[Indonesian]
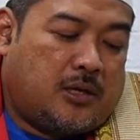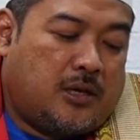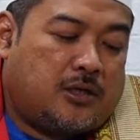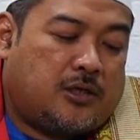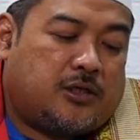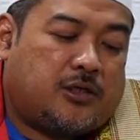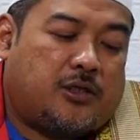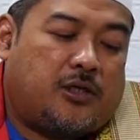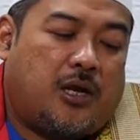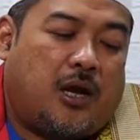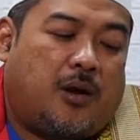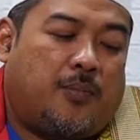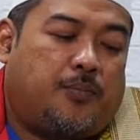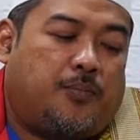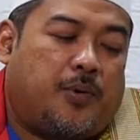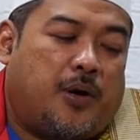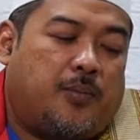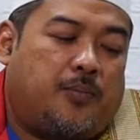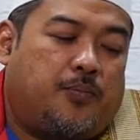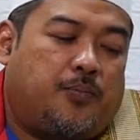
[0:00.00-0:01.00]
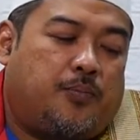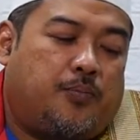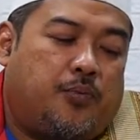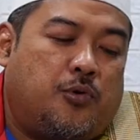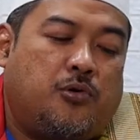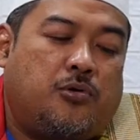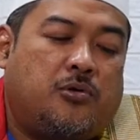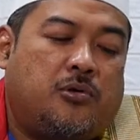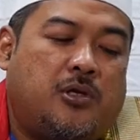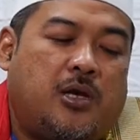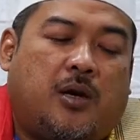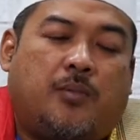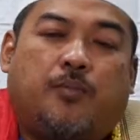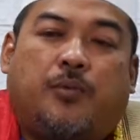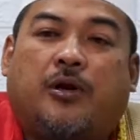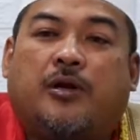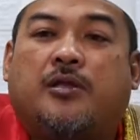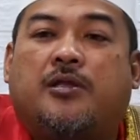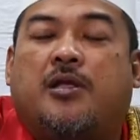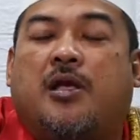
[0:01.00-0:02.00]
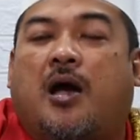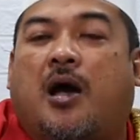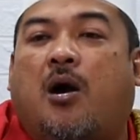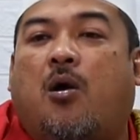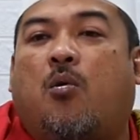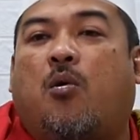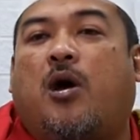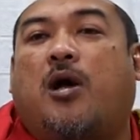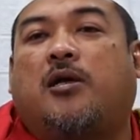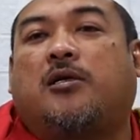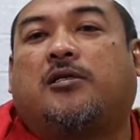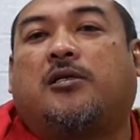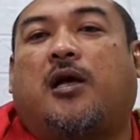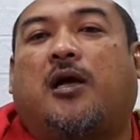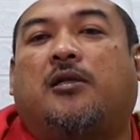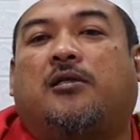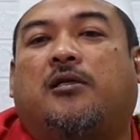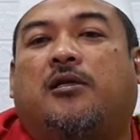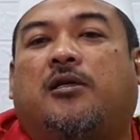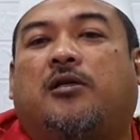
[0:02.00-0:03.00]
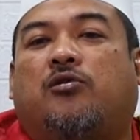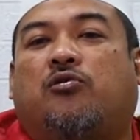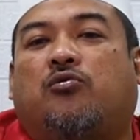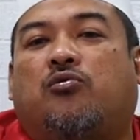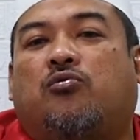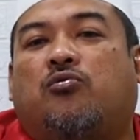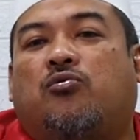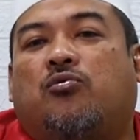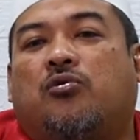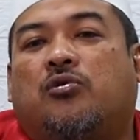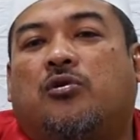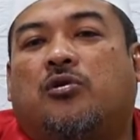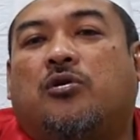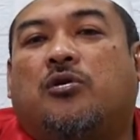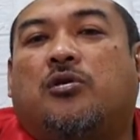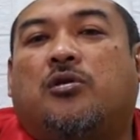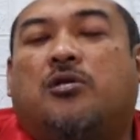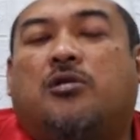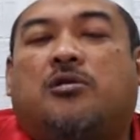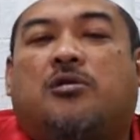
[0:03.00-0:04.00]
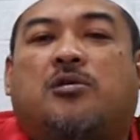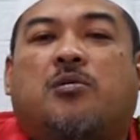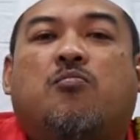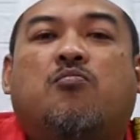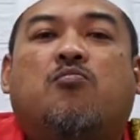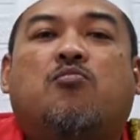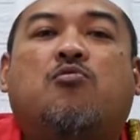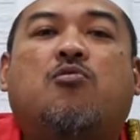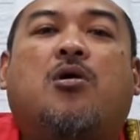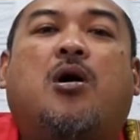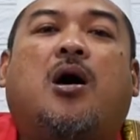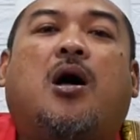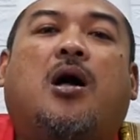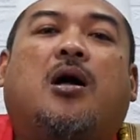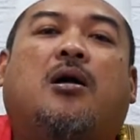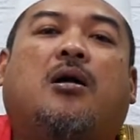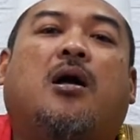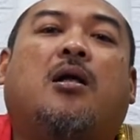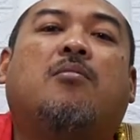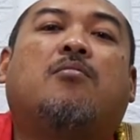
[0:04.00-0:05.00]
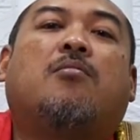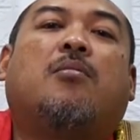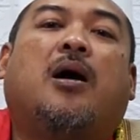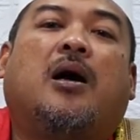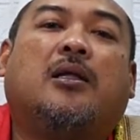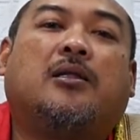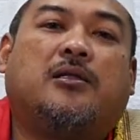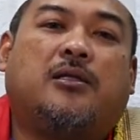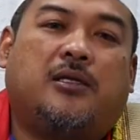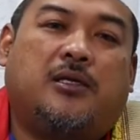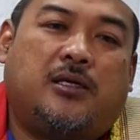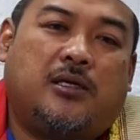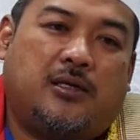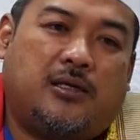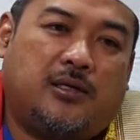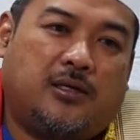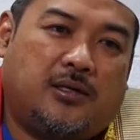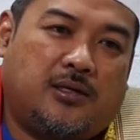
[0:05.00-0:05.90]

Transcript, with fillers: Dan siapapun yang bernyawa saat itu semua akan mati.